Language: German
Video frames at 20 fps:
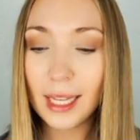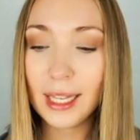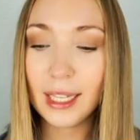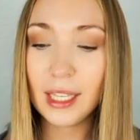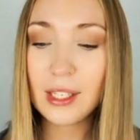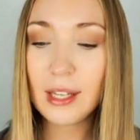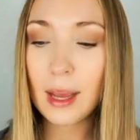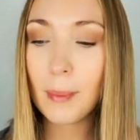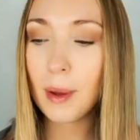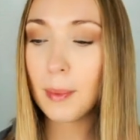
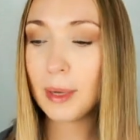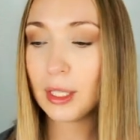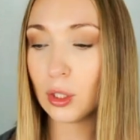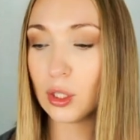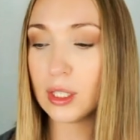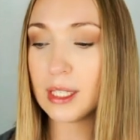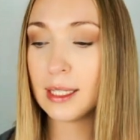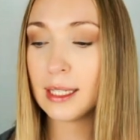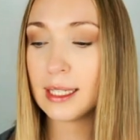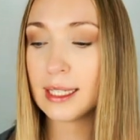Ich habe aber
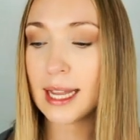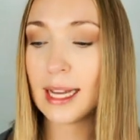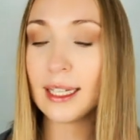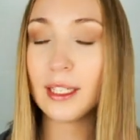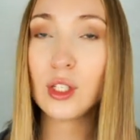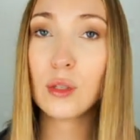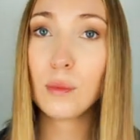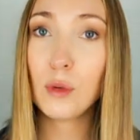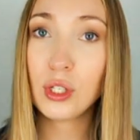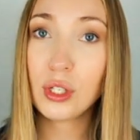trotzdem gesagt,
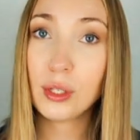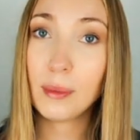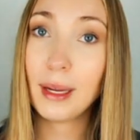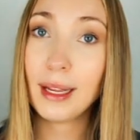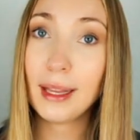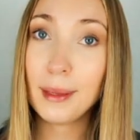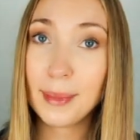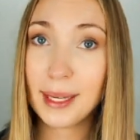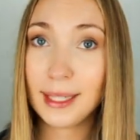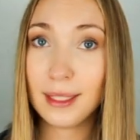ich möchte mal
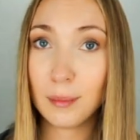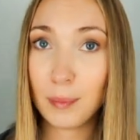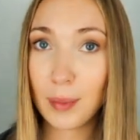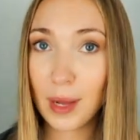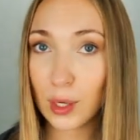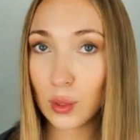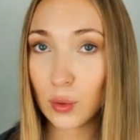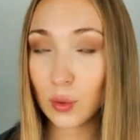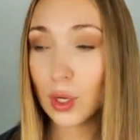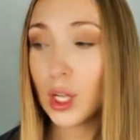immer eine
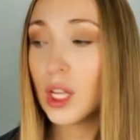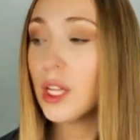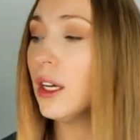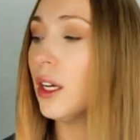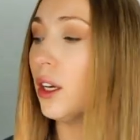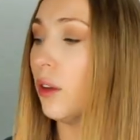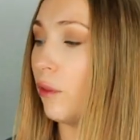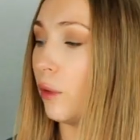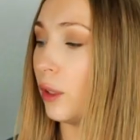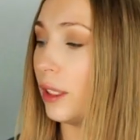Packung
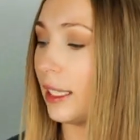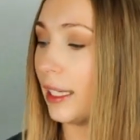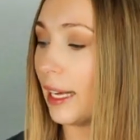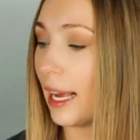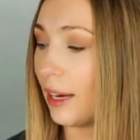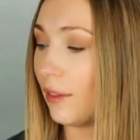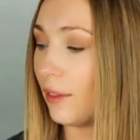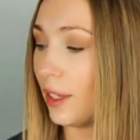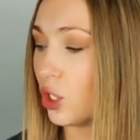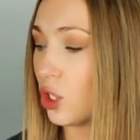von den
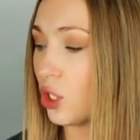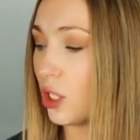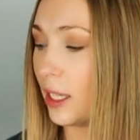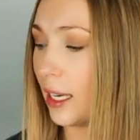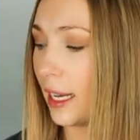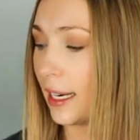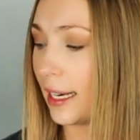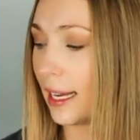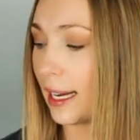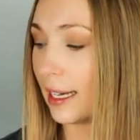
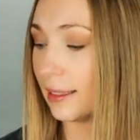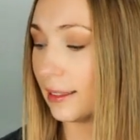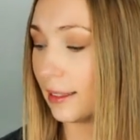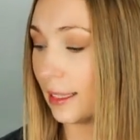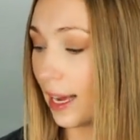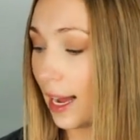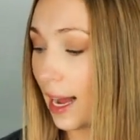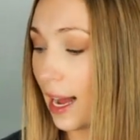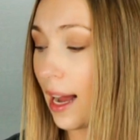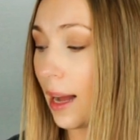Einwegstilleinlagen
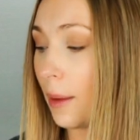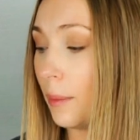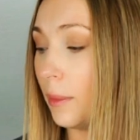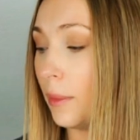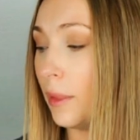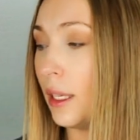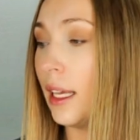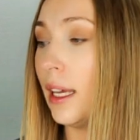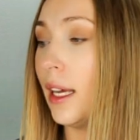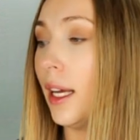da
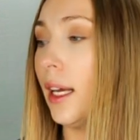haben,